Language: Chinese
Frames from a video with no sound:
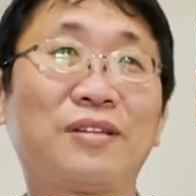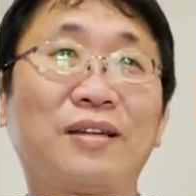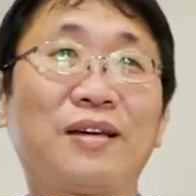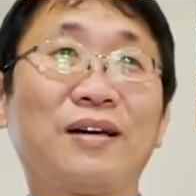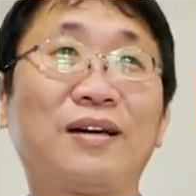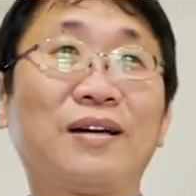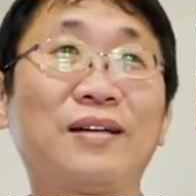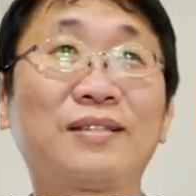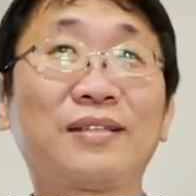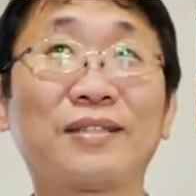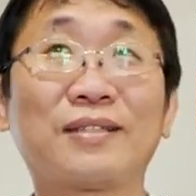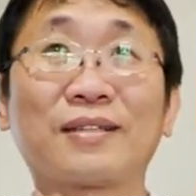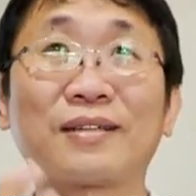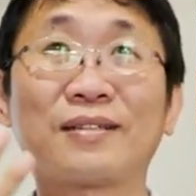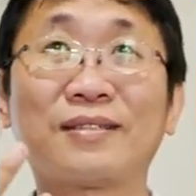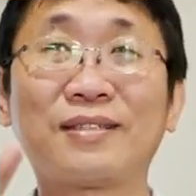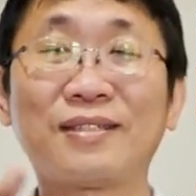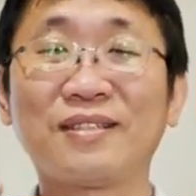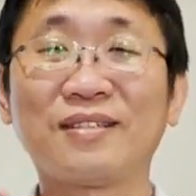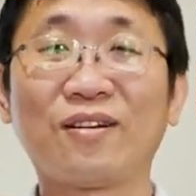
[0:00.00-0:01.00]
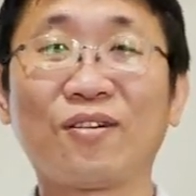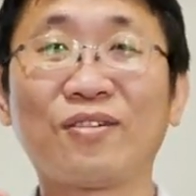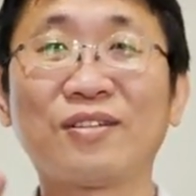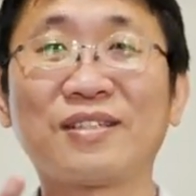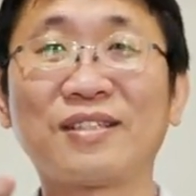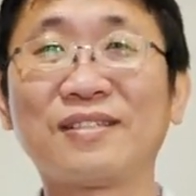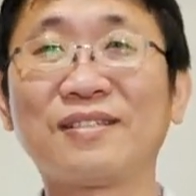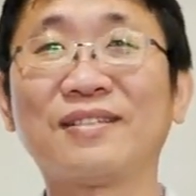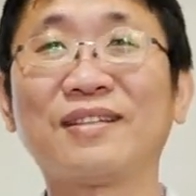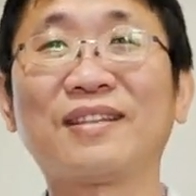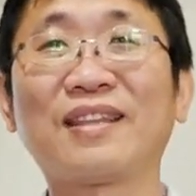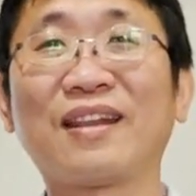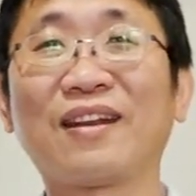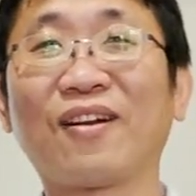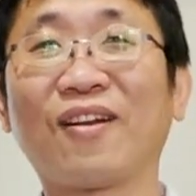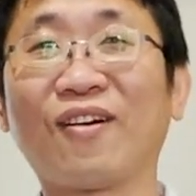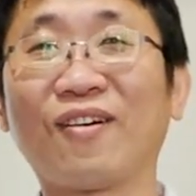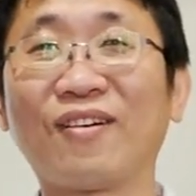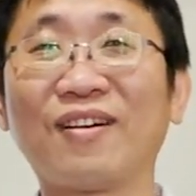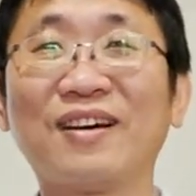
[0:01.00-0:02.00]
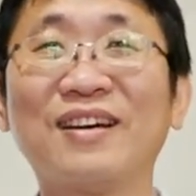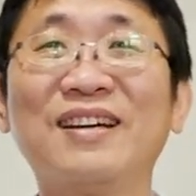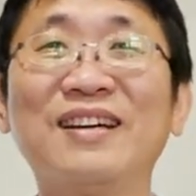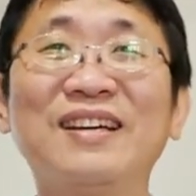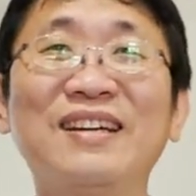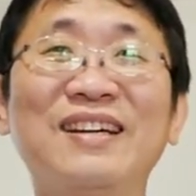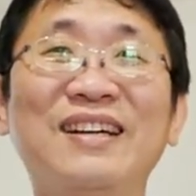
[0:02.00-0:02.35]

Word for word: 哈，而且这个四楼已经是顶楼了，